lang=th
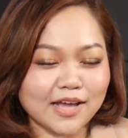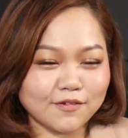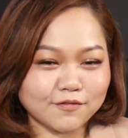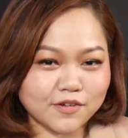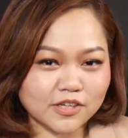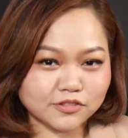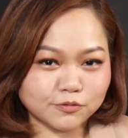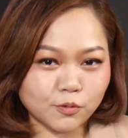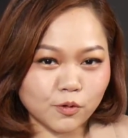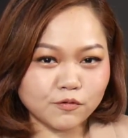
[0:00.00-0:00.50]

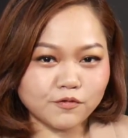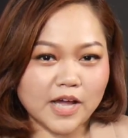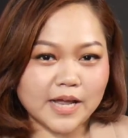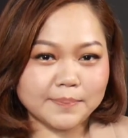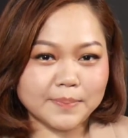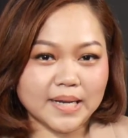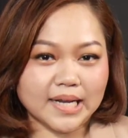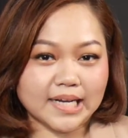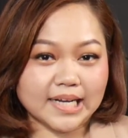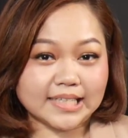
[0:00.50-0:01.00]
Facebook
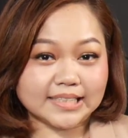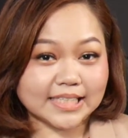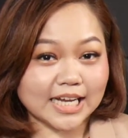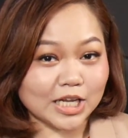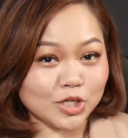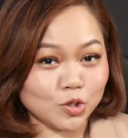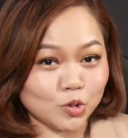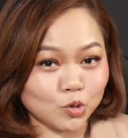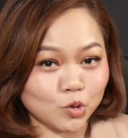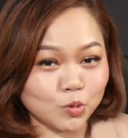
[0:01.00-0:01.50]
Fanpage ใน
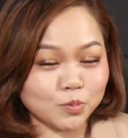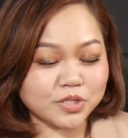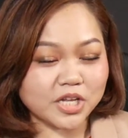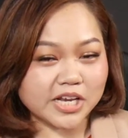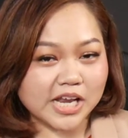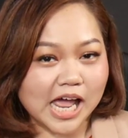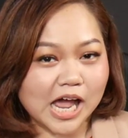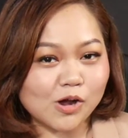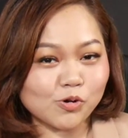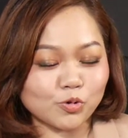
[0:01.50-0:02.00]
YouTube
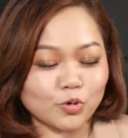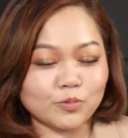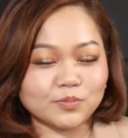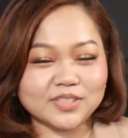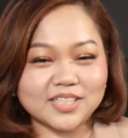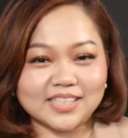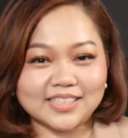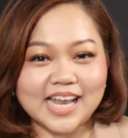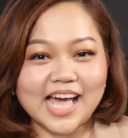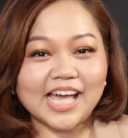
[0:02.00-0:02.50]
Channel รวม
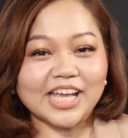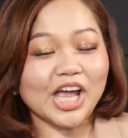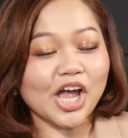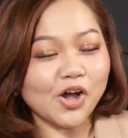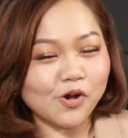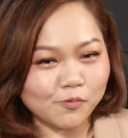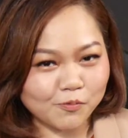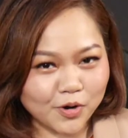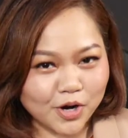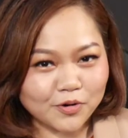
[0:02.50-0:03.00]
ถึงใน
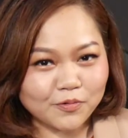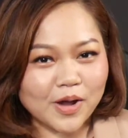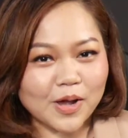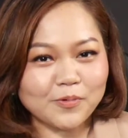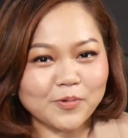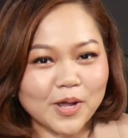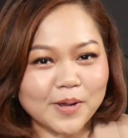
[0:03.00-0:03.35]
w w w